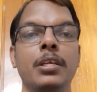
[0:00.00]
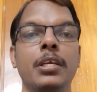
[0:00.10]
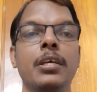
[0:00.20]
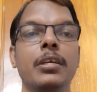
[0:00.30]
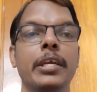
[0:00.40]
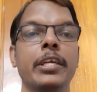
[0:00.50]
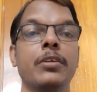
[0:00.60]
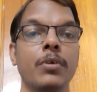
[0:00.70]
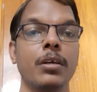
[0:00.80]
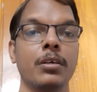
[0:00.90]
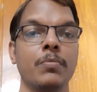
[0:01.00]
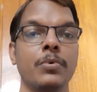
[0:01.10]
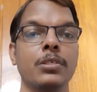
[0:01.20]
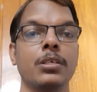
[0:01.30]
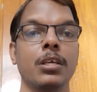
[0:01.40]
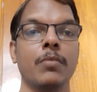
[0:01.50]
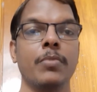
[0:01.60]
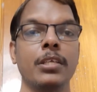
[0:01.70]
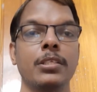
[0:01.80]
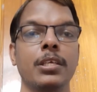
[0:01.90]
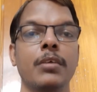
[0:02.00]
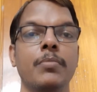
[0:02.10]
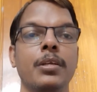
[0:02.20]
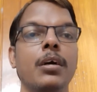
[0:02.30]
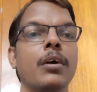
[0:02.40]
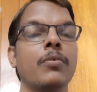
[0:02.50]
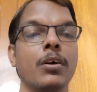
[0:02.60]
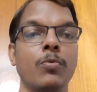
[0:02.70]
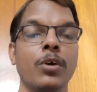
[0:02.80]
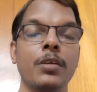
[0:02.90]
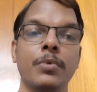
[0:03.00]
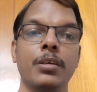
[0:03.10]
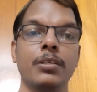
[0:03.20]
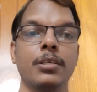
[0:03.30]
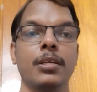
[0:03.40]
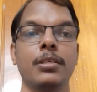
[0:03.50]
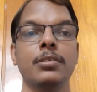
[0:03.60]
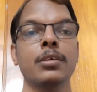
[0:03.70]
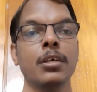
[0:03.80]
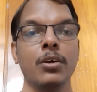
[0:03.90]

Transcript: நீங்கள் நெகட்டிவாக இருக்கிற பர்சன் நீங்கள் பார்த்தீங்க அப்படின்னா அவங்கள அவாய்ட் பண்ணுறது நல்லது